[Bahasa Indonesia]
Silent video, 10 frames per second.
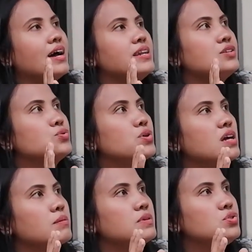ada
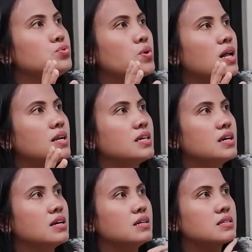juga yang
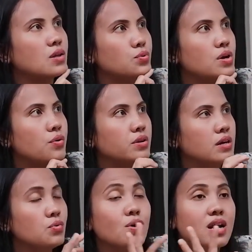menjualnya satu
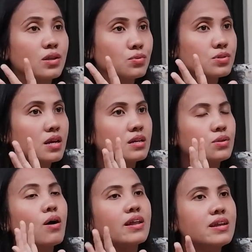daunnya 200-an
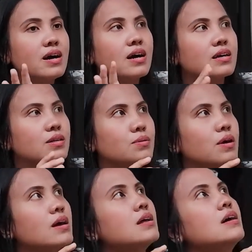gitu ada gitu
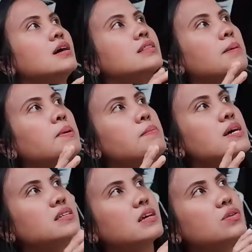kan tapi
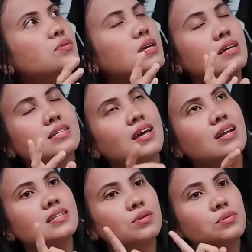biasanya tuh di
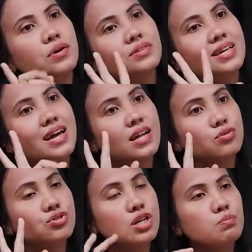kisaran satu daun
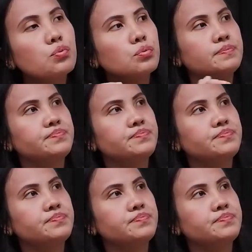300 ribu